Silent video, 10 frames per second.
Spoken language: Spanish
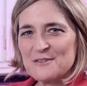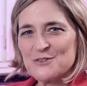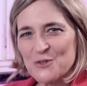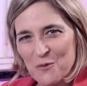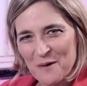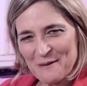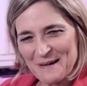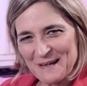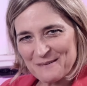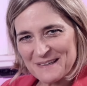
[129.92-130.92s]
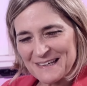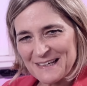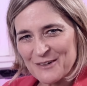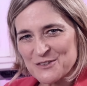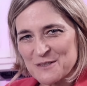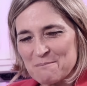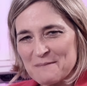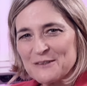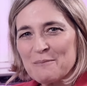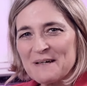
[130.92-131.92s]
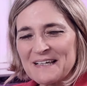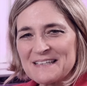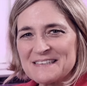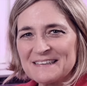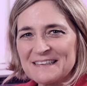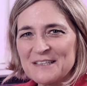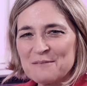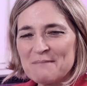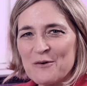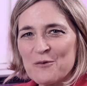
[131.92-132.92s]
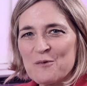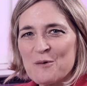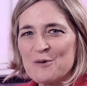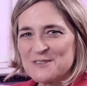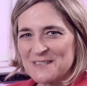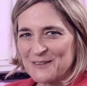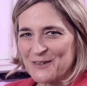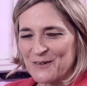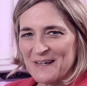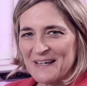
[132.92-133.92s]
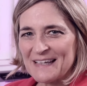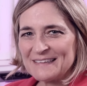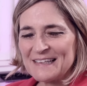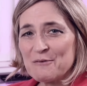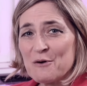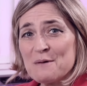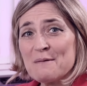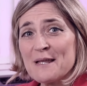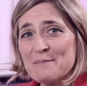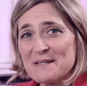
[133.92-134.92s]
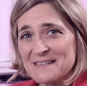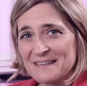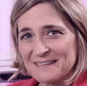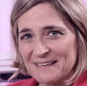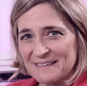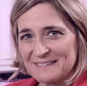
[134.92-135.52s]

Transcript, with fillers: Soy Guada Barriviere y los invito para que se integren bajo un nuevo signo, el de la voz viva del presente.